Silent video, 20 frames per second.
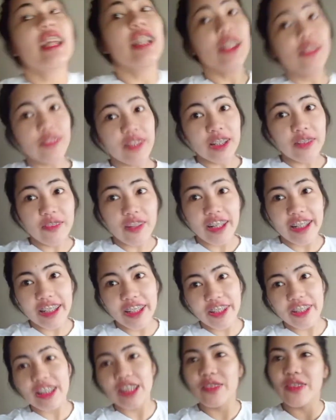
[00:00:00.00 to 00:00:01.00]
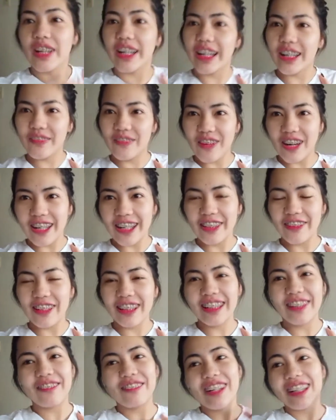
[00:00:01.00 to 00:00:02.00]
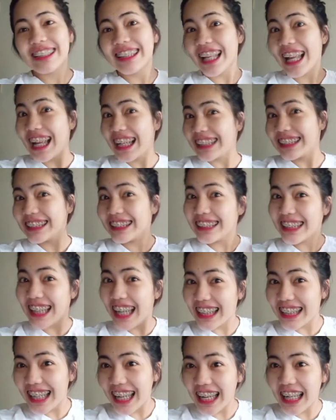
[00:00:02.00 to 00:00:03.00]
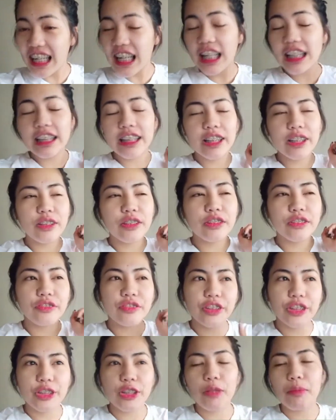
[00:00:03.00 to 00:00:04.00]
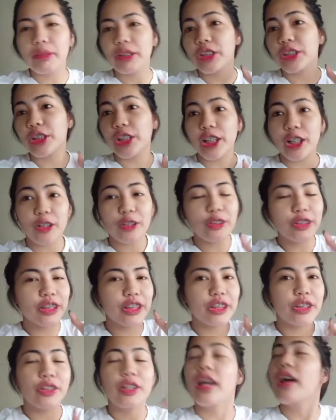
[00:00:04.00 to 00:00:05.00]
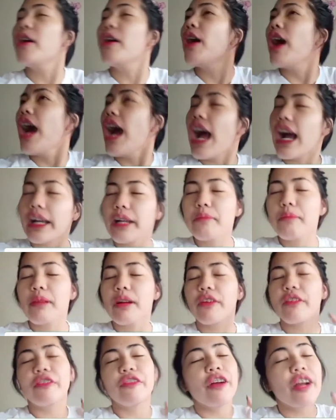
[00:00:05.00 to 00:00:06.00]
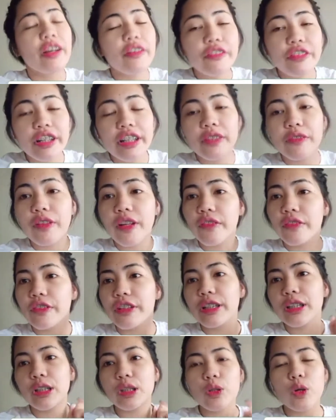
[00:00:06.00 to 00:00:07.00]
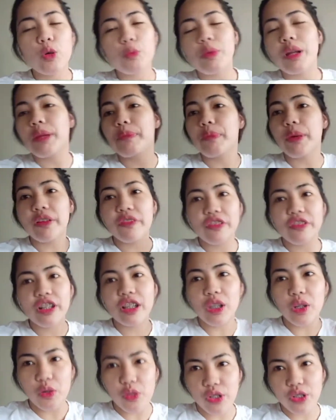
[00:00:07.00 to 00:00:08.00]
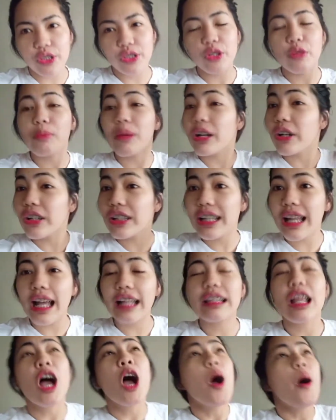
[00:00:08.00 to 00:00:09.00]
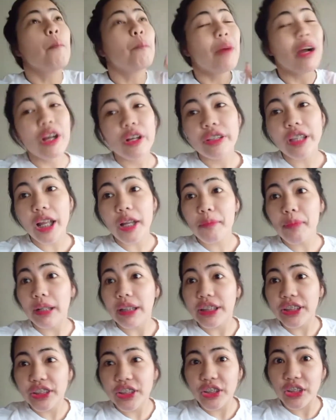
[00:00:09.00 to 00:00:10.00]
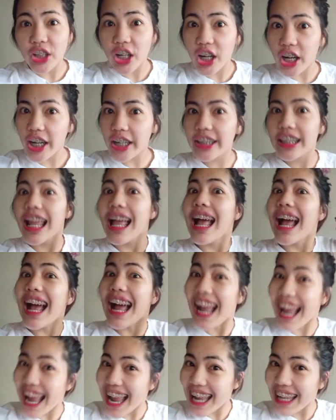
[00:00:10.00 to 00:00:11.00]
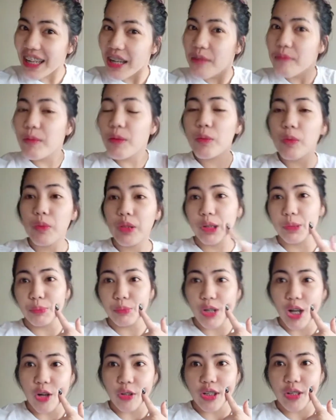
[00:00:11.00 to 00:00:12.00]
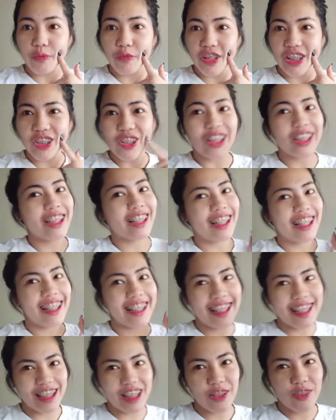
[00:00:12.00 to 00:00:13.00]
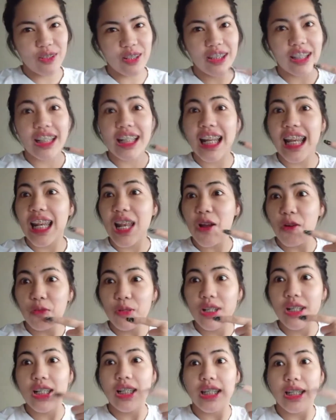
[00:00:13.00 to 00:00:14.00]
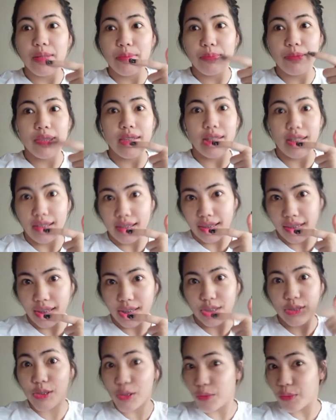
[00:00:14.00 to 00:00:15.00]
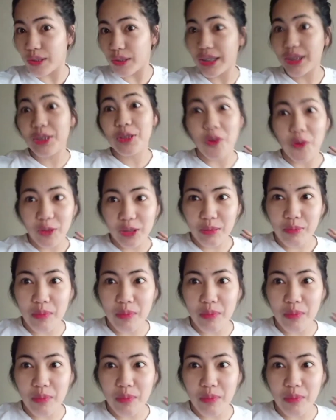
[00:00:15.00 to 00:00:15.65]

Hello mga Marika, it's Megan Mara and welcome back sa aking channel. At ngayon video, share ako sa inyo na aking mga favorite, favorite soap and favorite lotion. So bago ang lahat, bago tayo mag-start, ay magbabash muna ako ng face ko kasi kagagising ko lang, nagigailan ako ng deep tint. So let's go,